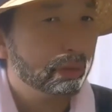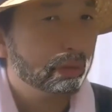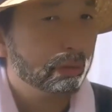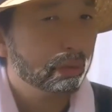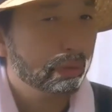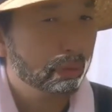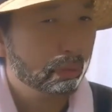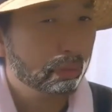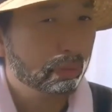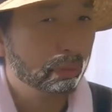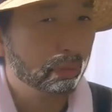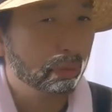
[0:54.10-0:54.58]

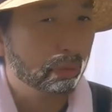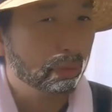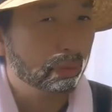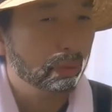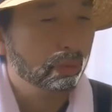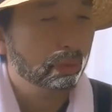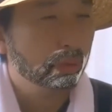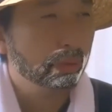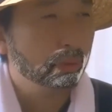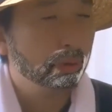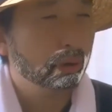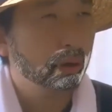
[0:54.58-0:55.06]
よ、
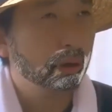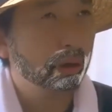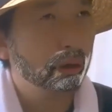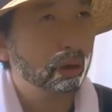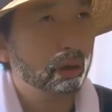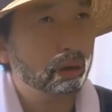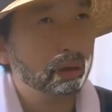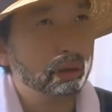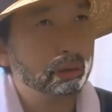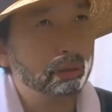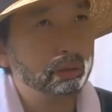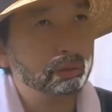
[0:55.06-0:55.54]

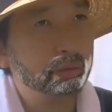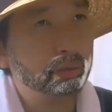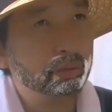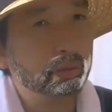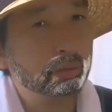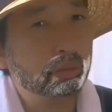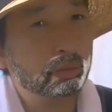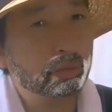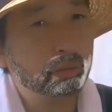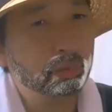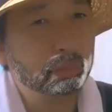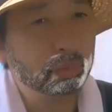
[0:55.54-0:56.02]
あ
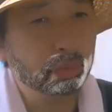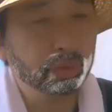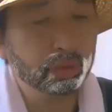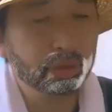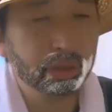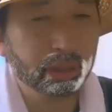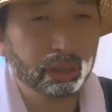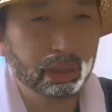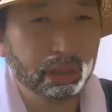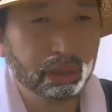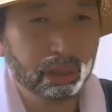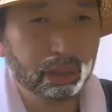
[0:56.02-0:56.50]
の、お坊
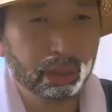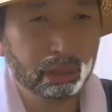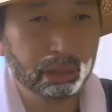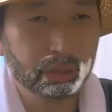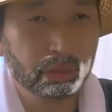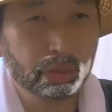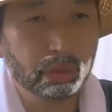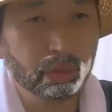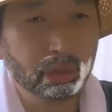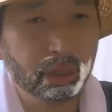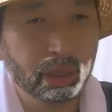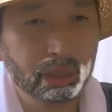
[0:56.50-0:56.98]
さんが
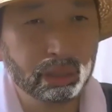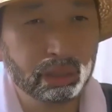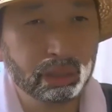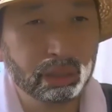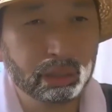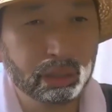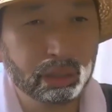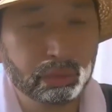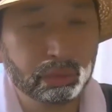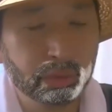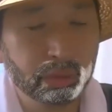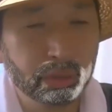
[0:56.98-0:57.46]
都内に来
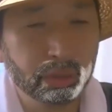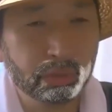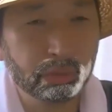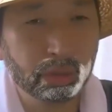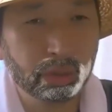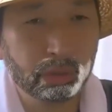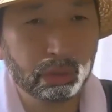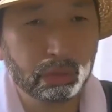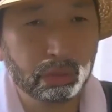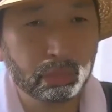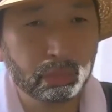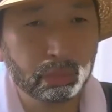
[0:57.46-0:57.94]
てくれんの
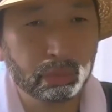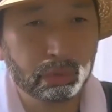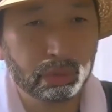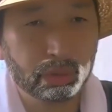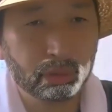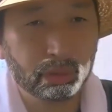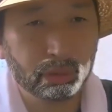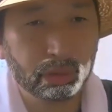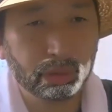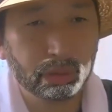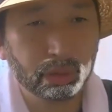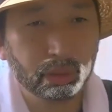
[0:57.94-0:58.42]
かと思っ
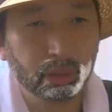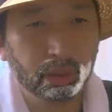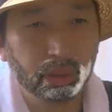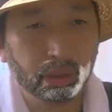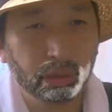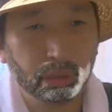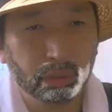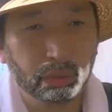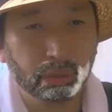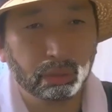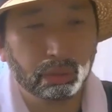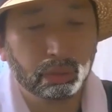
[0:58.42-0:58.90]
て
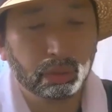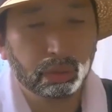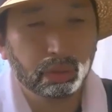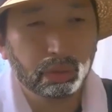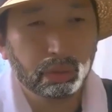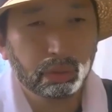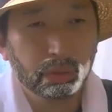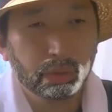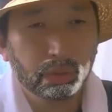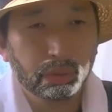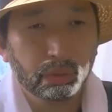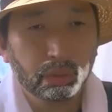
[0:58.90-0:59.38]
よ、
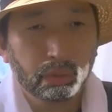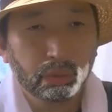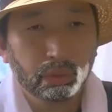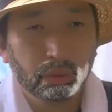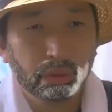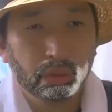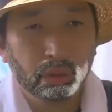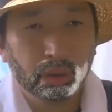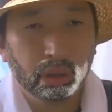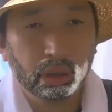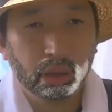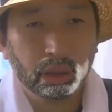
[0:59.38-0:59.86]

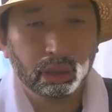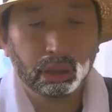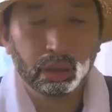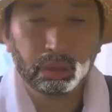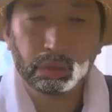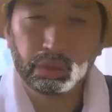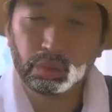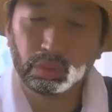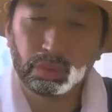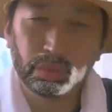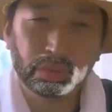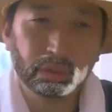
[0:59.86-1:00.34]
えー、
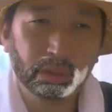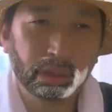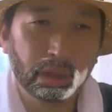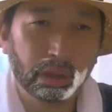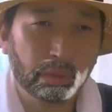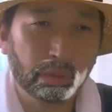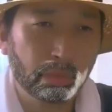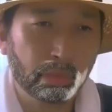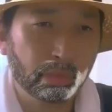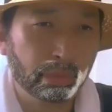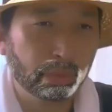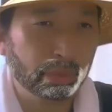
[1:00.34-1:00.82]
そん
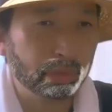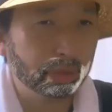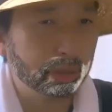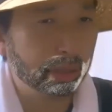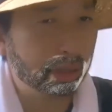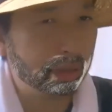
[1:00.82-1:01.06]
なお坊さ